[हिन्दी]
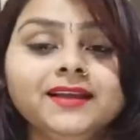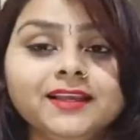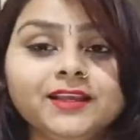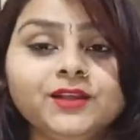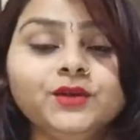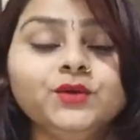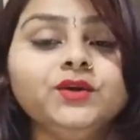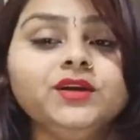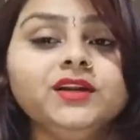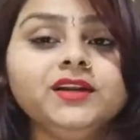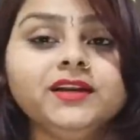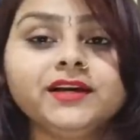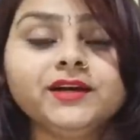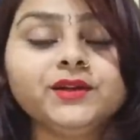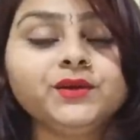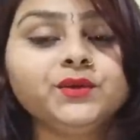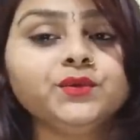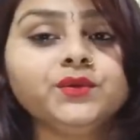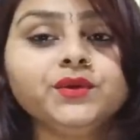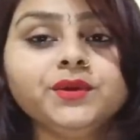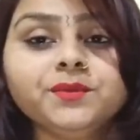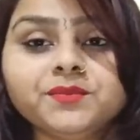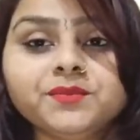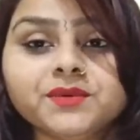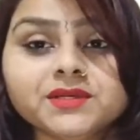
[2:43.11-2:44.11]
क्योंकि लड़की
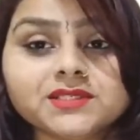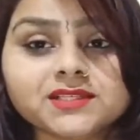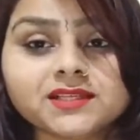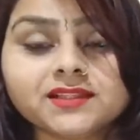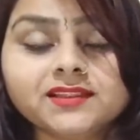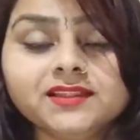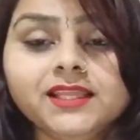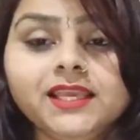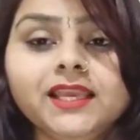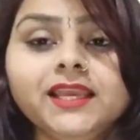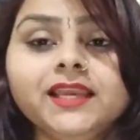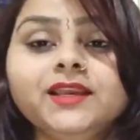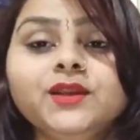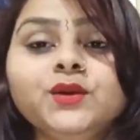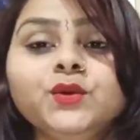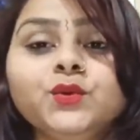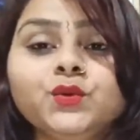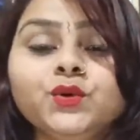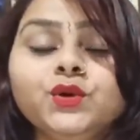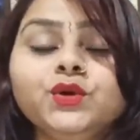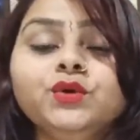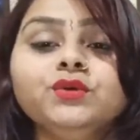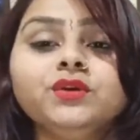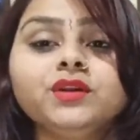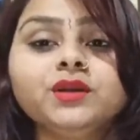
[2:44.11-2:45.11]
को ये पसंद नहीं है कि
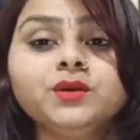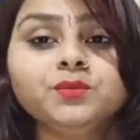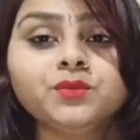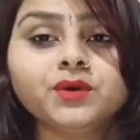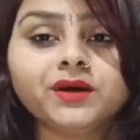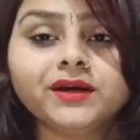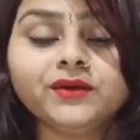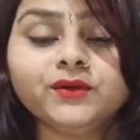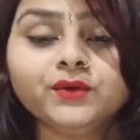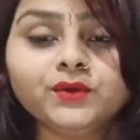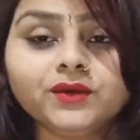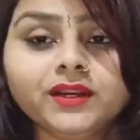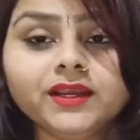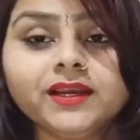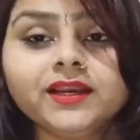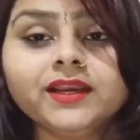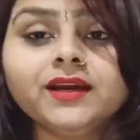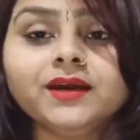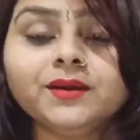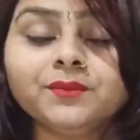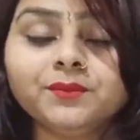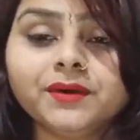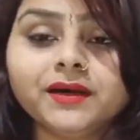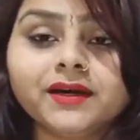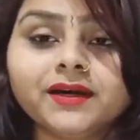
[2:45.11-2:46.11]
कोई उनकी बॉडी को लेकर
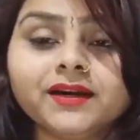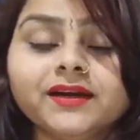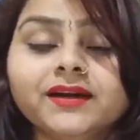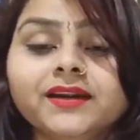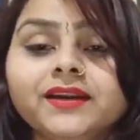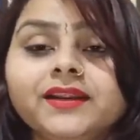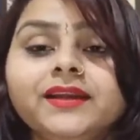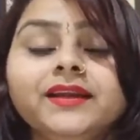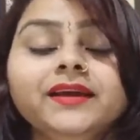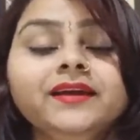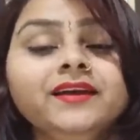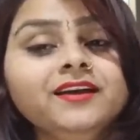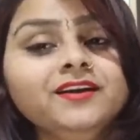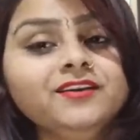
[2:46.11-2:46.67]
कमेंट करे